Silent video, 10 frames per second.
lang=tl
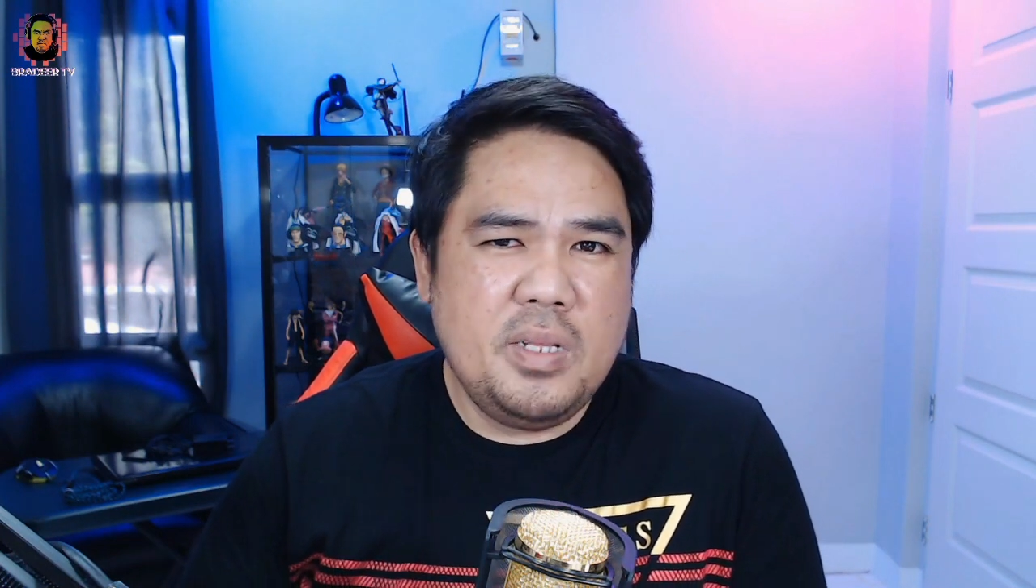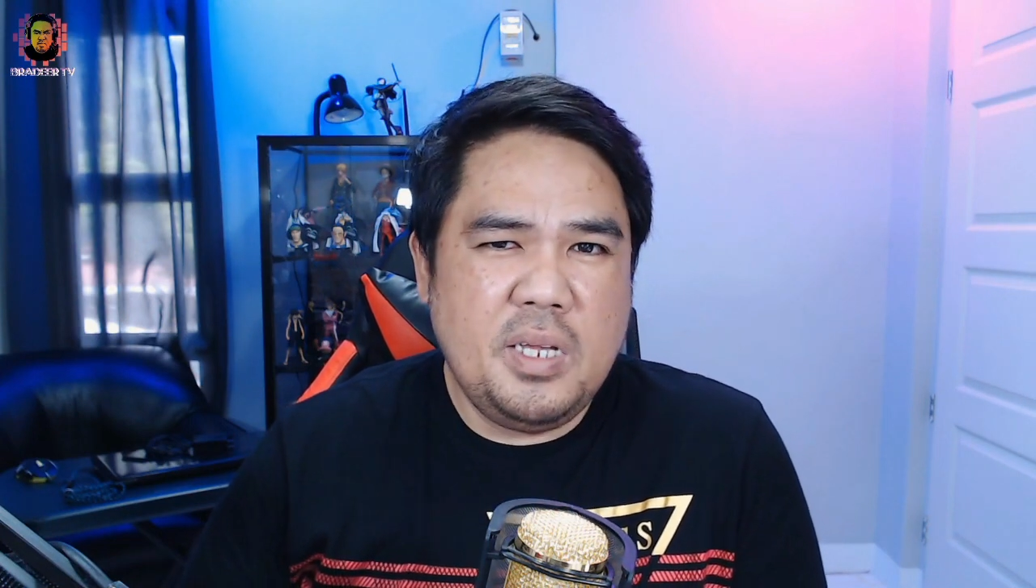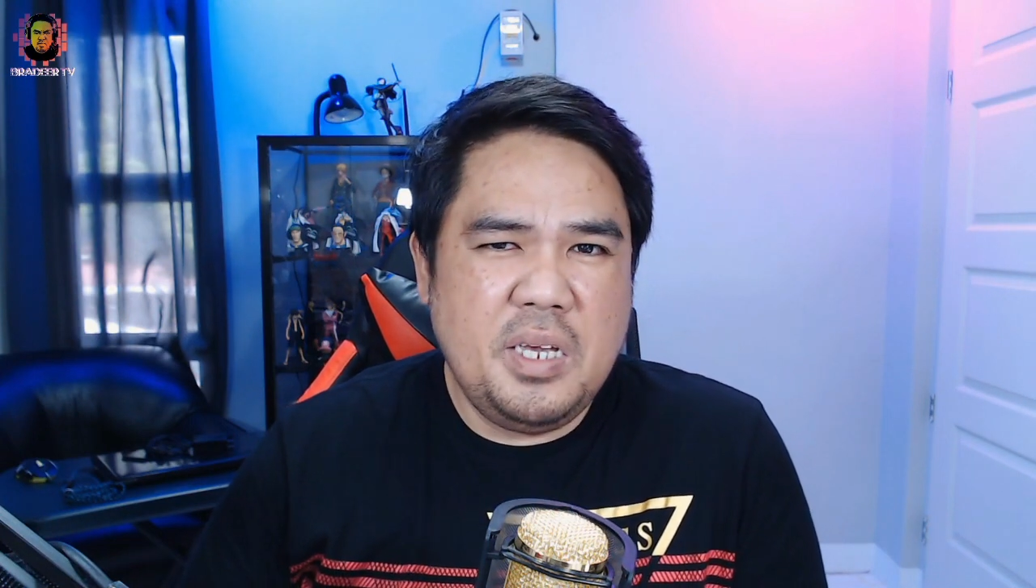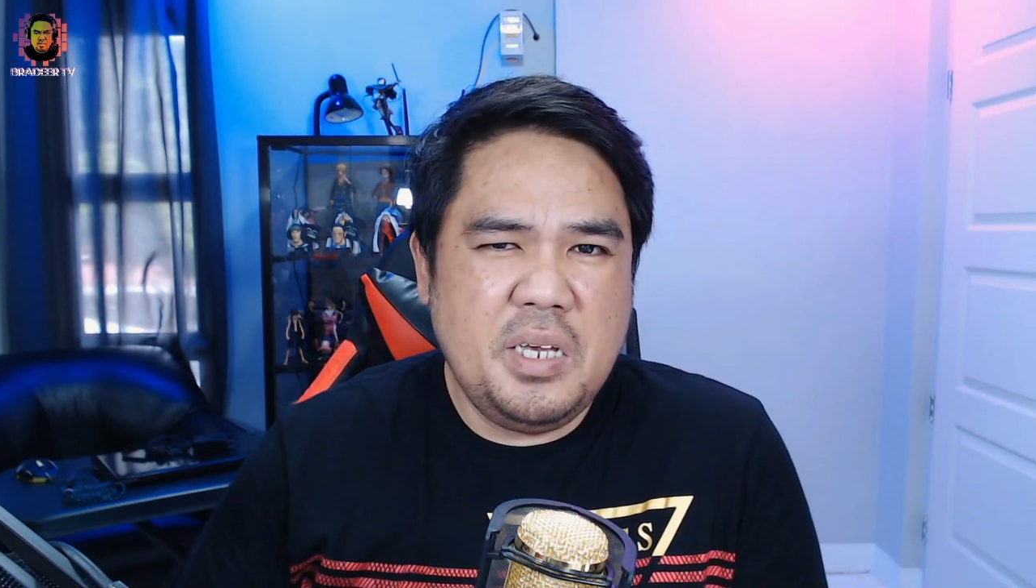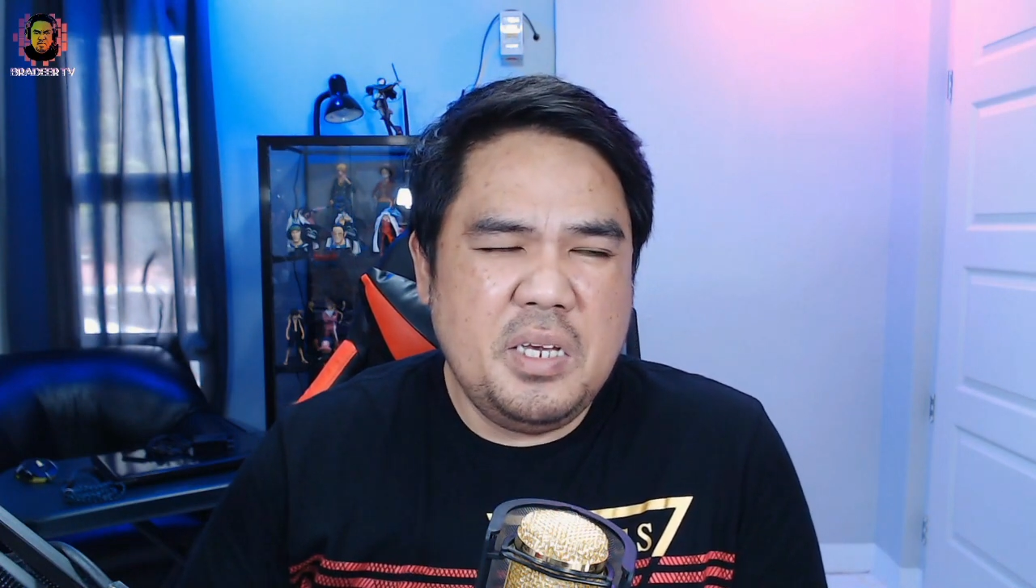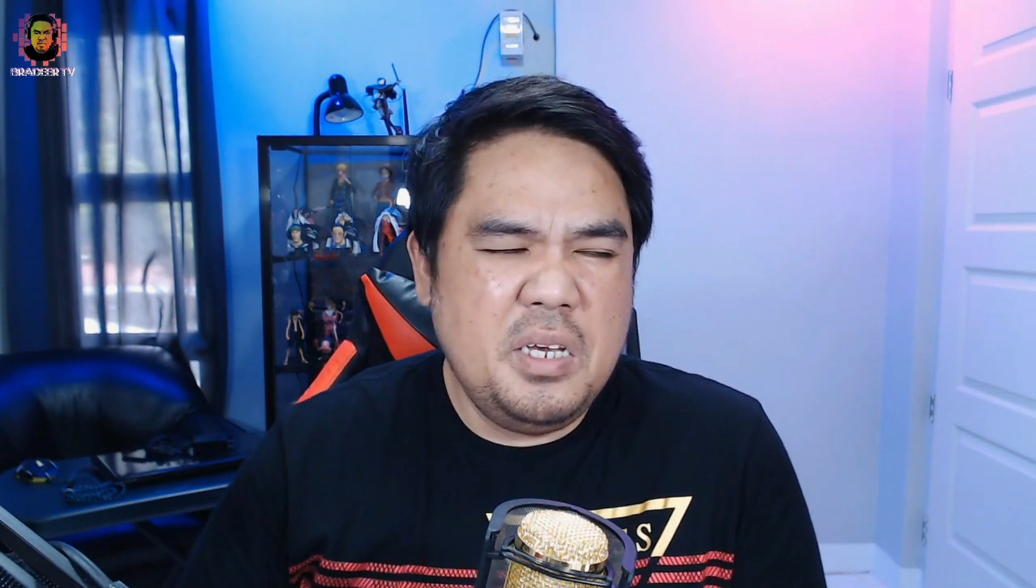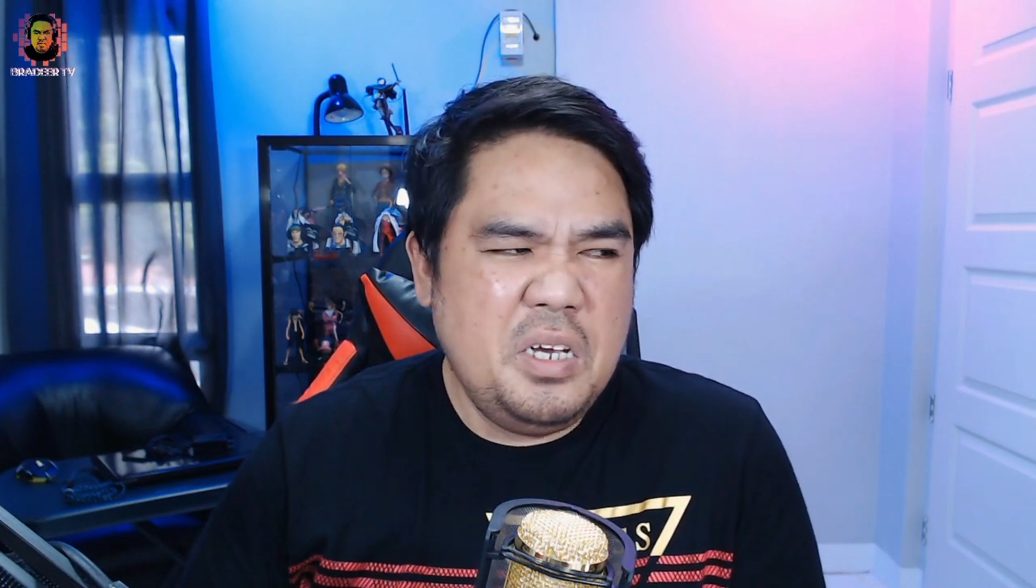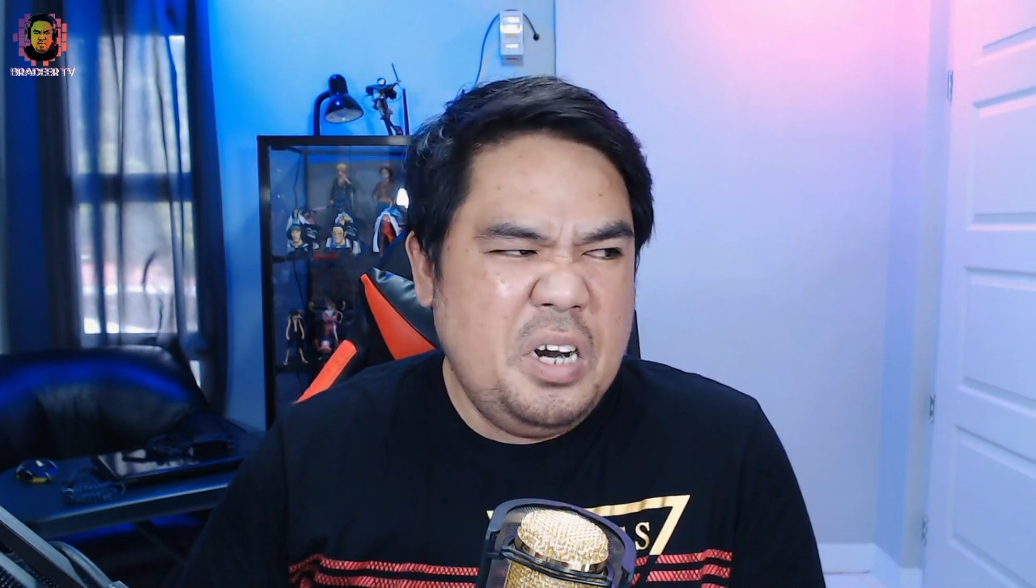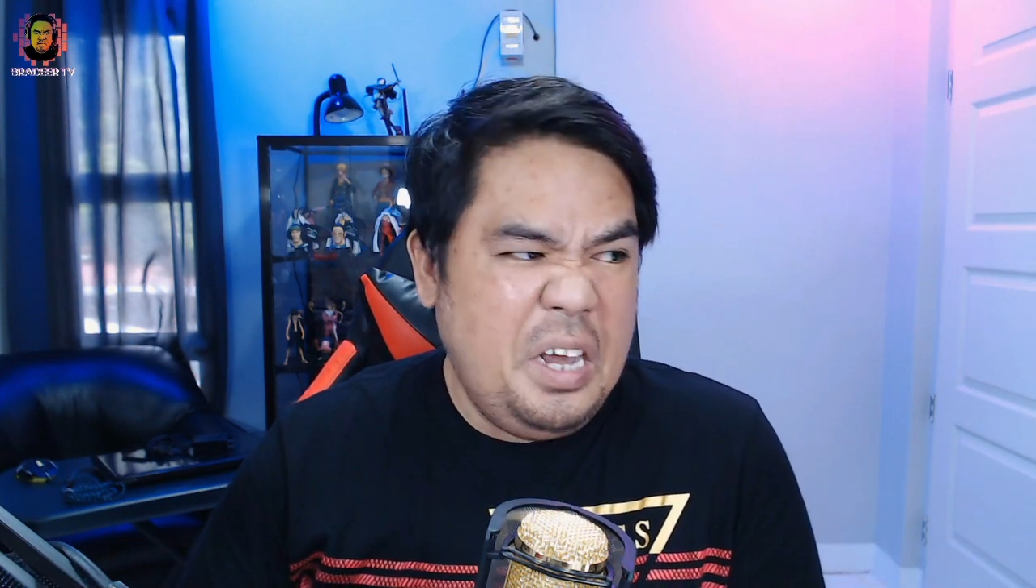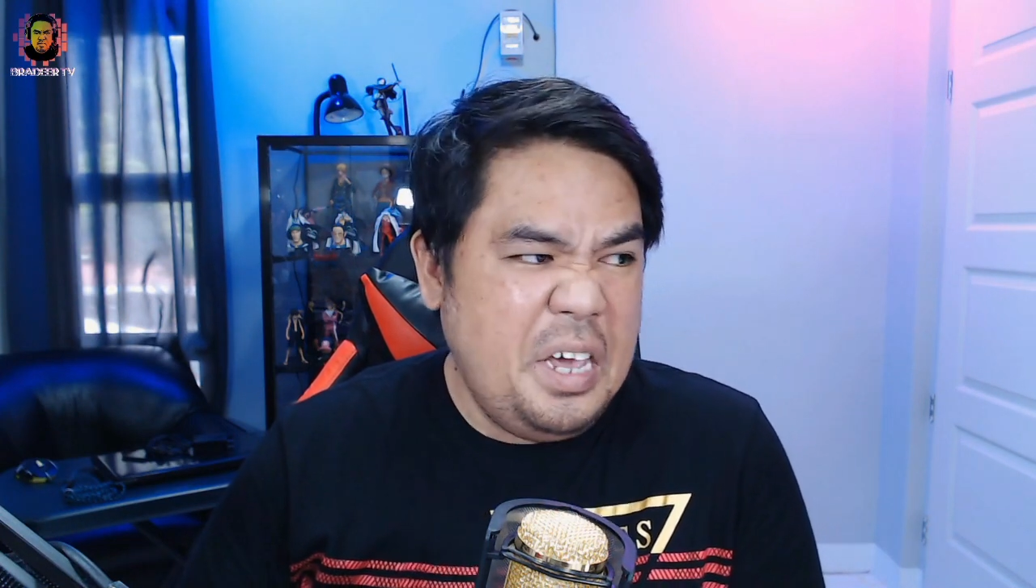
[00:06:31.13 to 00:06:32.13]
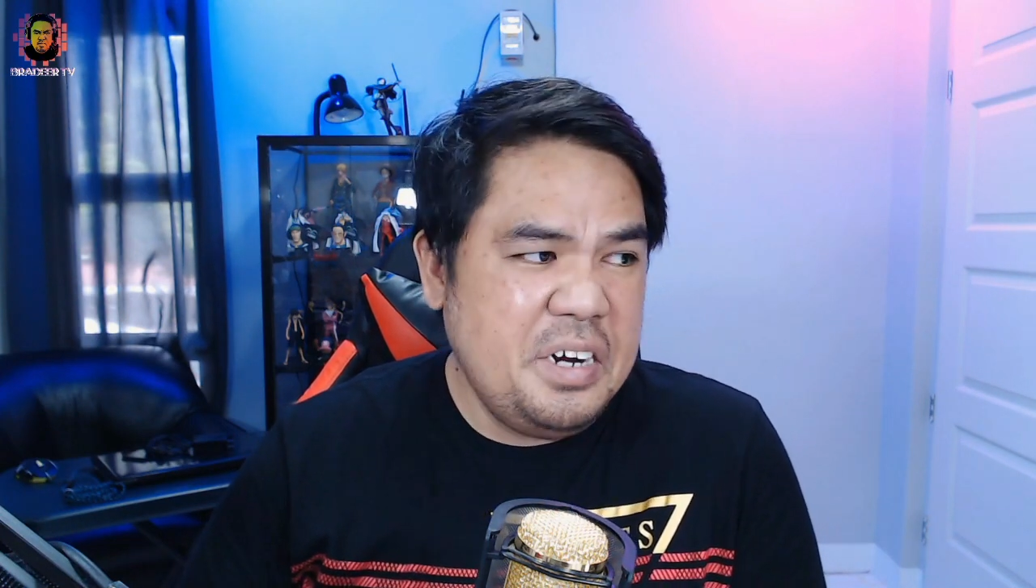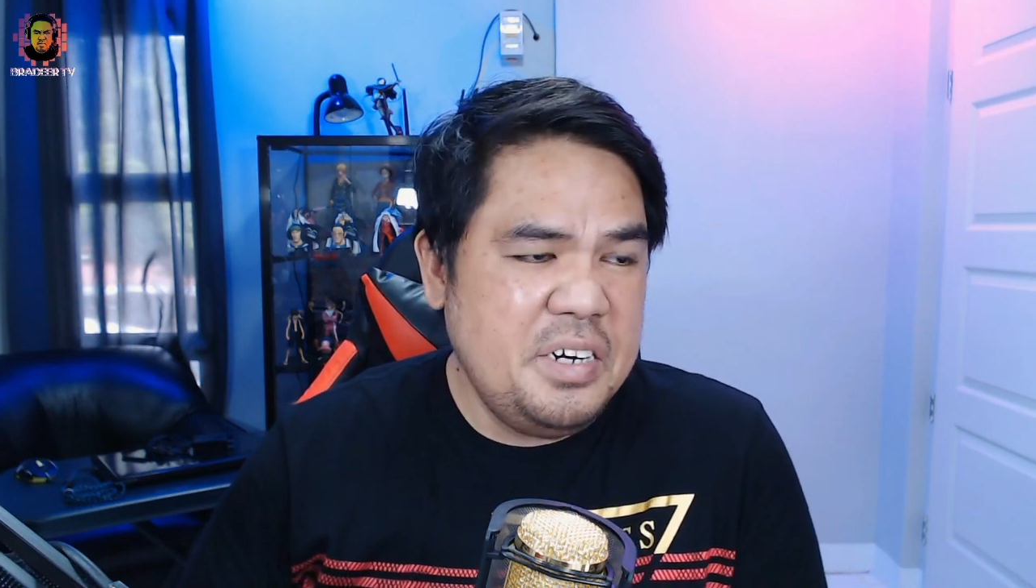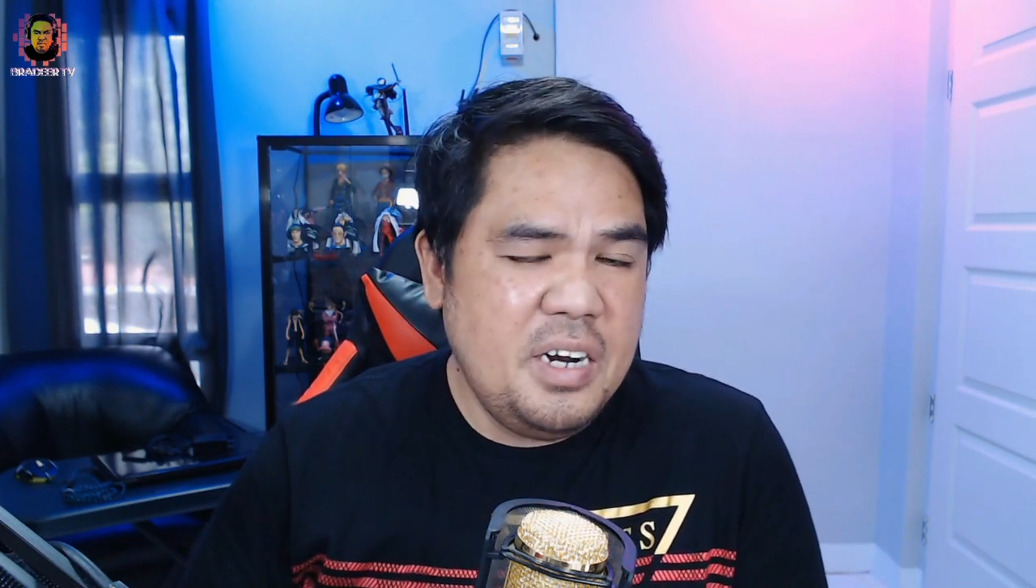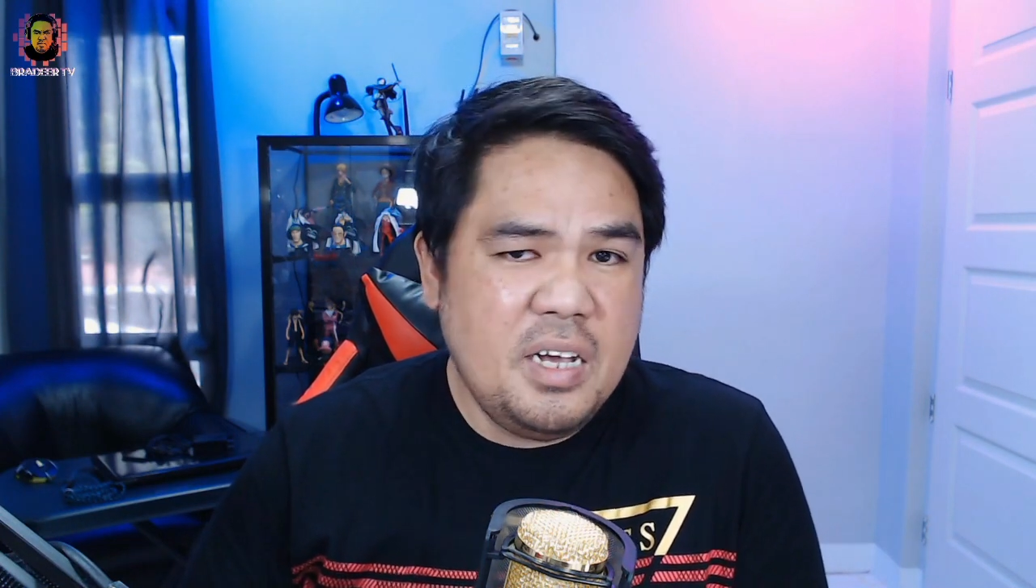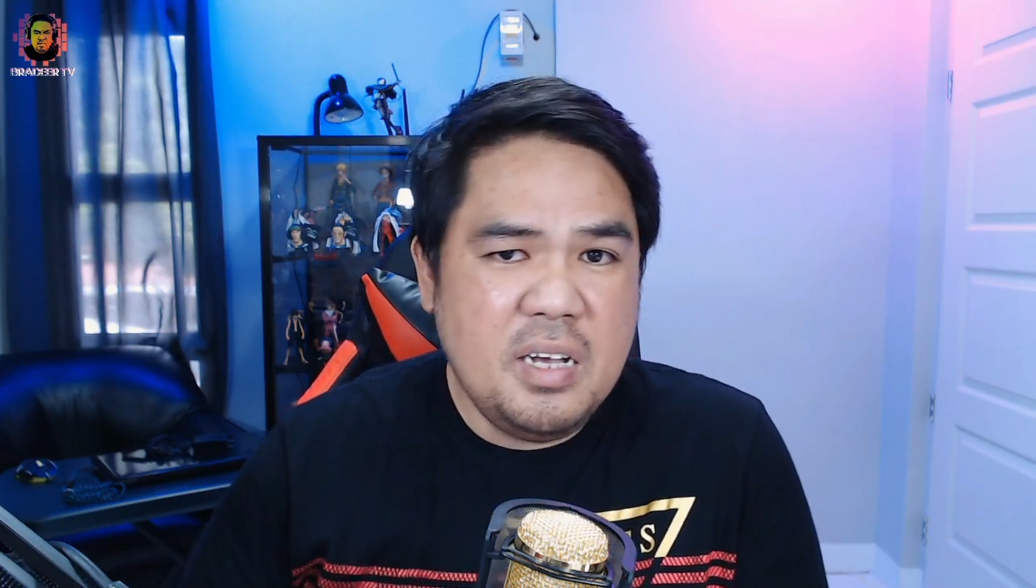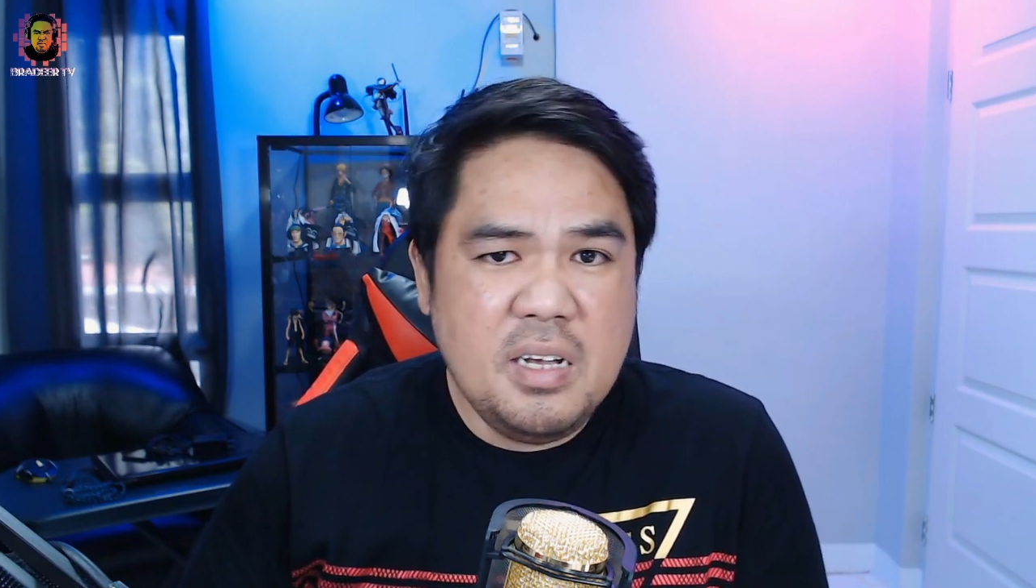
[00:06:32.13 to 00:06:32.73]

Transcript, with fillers: nagiging rare na